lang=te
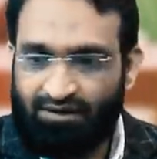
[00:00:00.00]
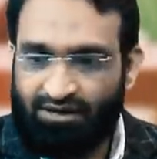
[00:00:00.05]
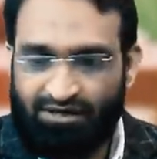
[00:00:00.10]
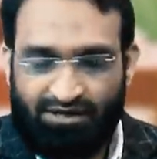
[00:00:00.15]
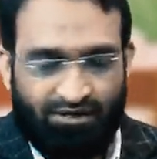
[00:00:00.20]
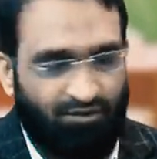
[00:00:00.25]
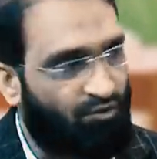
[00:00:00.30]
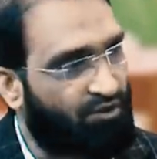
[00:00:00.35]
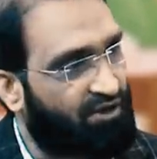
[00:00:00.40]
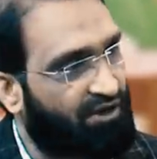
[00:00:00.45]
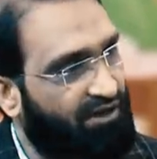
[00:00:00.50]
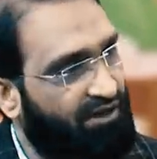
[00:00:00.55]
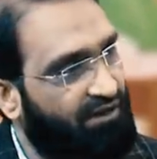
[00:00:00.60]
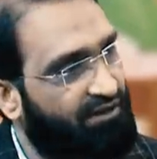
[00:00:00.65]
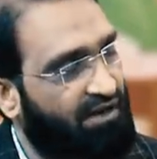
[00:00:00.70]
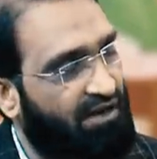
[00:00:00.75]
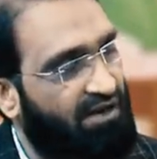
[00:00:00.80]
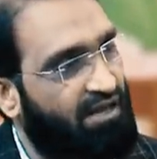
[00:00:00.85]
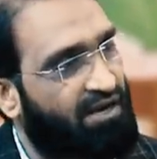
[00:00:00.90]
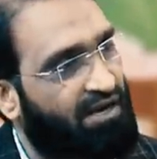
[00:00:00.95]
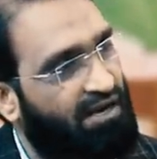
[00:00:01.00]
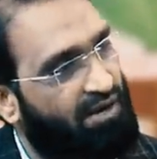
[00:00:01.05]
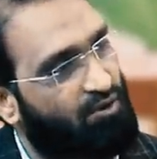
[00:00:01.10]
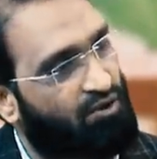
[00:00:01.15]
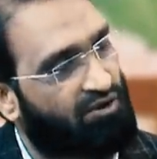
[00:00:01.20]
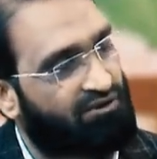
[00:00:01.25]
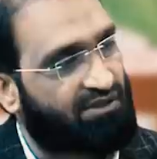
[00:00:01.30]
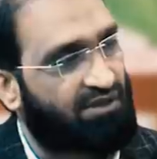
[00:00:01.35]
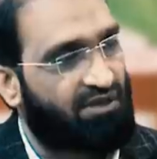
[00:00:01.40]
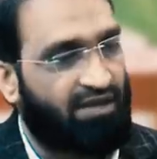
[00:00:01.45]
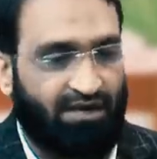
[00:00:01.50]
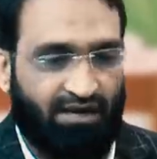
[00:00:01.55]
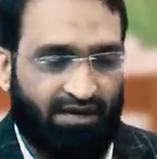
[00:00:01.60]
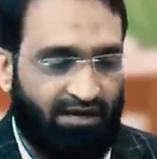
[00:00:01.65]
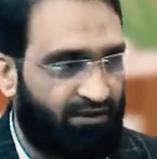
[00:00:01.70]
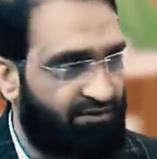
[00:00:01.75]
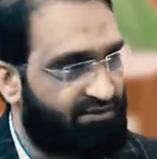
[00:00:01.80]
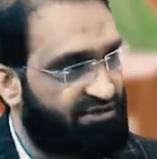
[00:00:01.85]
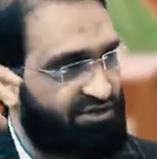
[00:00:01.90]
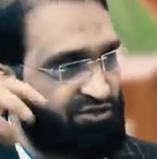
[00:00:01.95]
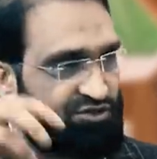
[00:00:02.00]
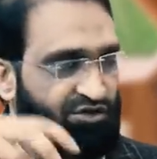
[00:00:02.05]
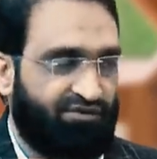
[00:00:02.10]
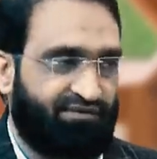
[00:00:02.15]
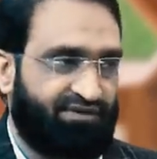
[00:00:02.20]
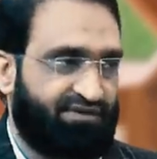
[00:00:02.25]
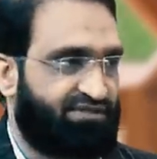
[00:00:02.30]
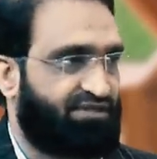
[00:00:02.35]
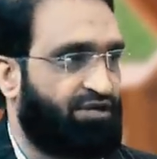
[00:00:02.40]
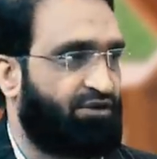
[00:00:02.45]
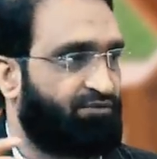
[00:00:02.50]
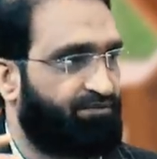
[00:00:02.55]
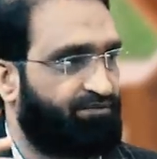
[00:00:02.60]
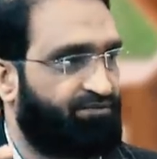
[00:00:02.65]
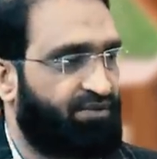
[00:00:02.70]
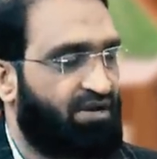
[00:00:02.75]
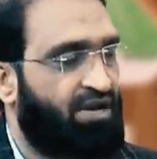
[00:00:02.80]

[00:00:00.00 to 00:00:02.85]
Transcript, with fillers: ఈ ఒకటి నల్లరాయి ఒక తెల్లరాయి సంచిలో వేస్తాను